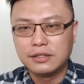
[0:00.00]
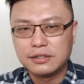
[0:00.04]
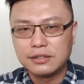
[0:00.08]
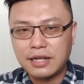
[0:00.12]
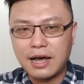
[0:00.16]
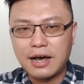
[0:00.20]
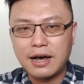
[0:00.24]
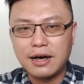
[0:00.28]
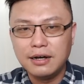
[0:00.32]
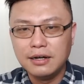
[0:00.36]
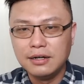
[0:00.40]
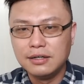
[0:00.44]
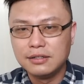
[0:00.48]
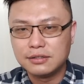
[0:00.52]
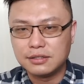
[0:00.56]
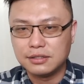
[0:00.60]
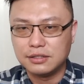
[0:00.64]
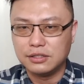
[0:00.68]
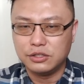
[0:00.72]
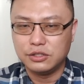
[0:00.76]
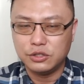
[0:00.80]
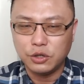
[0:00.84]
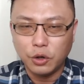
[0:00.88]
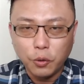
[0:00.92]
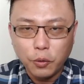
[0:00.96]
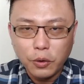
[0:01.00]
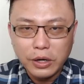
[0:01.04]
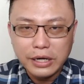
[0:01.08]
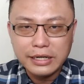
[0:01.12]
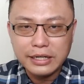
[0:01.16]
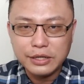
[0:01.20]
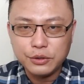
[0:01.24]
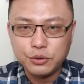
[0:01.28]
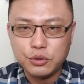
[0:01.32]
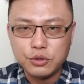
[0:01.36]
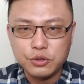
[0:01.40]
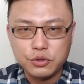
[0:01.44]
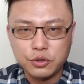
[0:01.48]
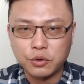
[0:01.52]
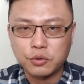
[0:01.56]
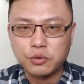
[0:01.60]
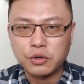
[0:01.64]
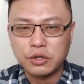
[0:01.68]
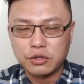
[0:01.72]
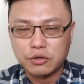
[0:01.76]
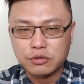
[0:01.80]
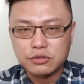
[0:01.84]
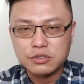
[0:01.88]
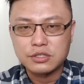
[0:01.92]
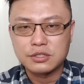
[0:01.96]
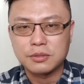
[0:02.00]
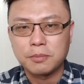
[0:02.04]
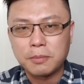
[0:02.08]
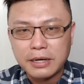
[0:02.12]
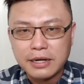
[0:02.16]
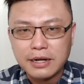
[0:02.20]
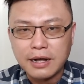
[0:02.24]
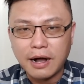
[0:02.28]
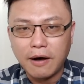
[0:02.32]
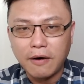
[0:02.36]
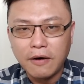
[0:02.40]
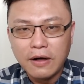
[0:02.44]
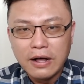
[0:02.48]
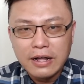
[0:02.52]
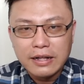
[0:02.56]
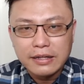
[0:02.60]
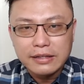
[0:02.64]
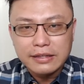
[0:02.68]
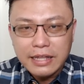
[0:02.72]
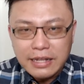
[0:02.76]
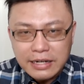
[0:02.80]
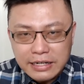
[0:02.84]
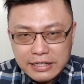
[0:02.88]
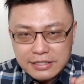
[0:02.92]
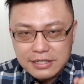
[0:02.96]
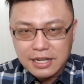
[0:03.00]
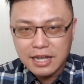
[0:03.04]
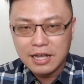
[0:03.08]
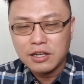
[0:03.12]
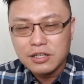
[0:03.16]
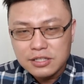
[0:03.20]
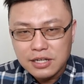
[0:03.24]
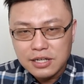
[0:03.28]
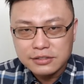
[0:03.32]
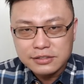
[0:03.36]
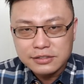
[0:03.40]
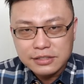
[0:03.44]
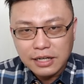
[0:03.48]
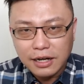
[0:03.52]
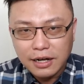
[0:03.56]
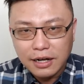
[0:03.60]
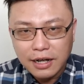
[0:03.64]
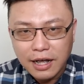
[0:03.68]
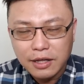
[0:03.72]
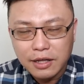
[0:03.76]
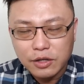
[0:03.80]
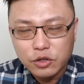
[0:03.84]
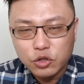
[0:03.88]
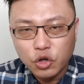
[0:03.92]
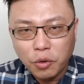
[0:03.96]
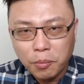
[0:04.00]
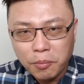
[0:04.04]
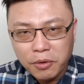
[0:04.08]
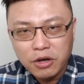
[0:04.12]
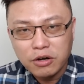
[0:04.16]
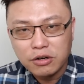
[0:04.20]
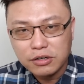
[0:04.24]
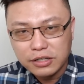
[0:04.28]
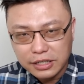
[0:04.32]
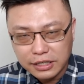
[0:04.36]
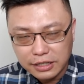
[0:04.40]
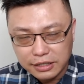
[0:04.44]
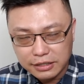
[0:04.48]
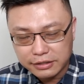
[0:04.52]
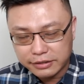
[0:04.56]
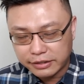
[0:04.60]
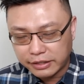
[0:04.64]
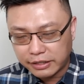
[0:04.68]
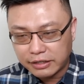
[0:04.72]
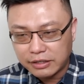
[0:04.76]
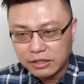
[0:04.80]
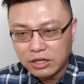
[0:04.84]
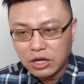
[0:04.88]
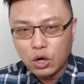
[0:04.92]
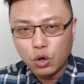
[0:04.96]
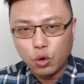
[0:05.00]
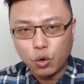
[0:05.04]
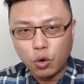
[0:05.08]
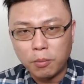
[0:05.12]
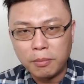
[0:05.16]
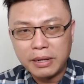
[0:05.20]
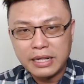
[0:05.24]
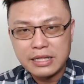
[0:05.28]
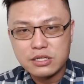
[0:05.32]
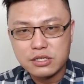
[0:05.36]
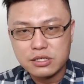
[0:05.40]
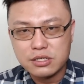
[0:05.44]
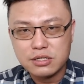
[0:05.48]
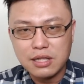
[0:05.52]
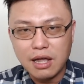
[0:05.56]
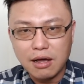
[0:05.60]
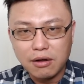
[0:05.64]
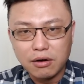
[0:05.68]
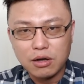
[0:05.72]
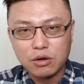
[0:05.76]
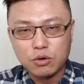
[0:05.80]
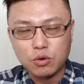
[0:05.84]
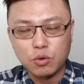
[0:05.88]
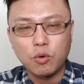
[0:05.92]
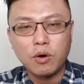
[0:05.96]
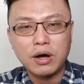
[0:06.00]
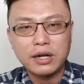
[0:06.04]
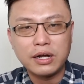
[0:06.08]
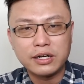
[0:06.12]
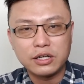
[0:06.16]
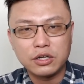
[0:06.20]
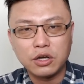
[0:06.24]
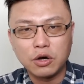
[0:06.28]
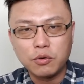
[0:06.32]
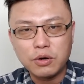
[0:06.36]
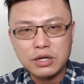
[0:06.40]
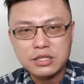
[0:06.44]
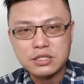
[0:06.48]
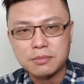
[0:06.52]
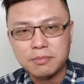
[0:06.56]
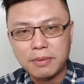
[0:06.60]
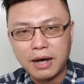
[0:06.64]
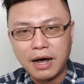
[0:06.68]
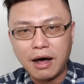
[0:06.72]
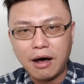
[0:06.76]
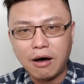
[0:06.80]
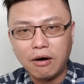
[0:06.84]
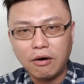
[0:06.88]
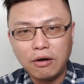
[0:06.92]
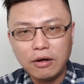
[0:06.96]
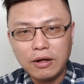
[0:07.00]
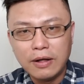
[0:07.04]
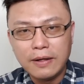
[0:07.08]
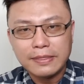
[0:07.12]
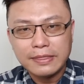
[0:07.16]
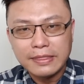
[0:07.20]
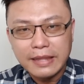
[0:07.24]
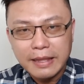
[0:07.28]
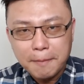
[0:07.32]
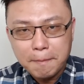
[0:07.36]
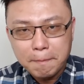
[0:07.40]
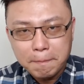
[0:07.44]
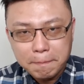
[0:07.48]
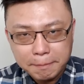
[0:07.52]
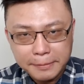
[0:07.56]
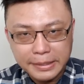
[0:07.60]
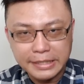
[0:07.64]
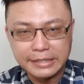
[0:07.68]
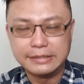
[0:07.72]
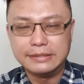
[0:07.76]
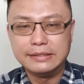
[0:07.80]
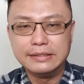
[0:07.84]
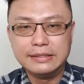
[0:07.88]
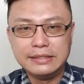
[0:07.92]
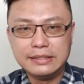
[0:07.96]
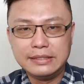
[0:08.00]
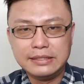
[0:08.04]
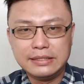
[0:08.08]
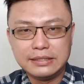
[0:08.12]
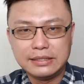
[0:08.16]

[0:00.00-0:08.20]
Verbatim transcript: 以它的优惠利率永远都是这么高。那你现在想想看，有没有可能我们知道了国外的优惠这么好，那么？